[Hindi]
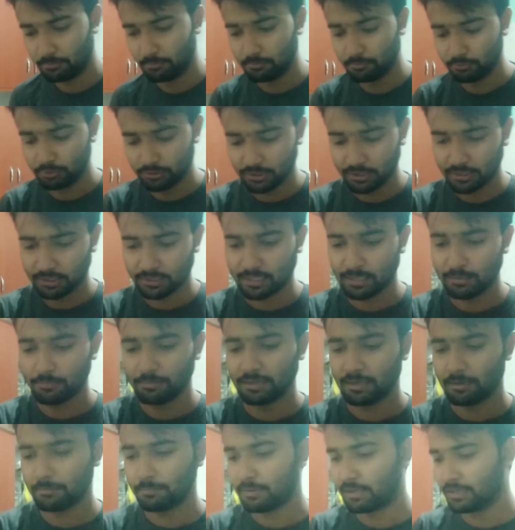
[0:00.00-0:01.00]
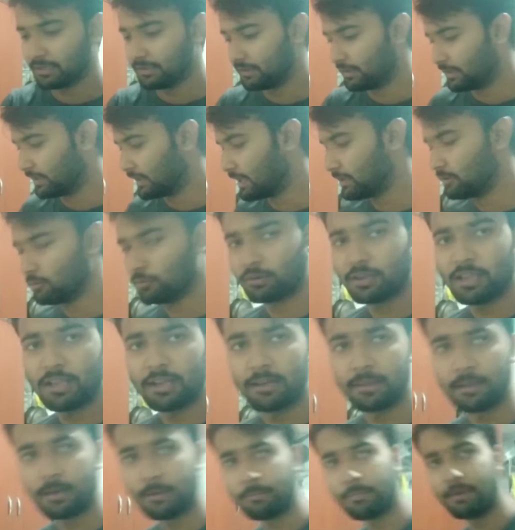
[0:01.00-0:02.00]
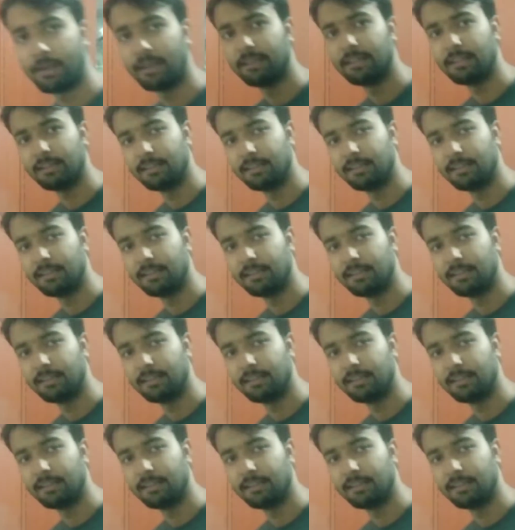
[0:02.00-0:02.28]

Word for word: मुझे लग रहा है मेरा पानी रिलाइज हो गया अगर आप पानी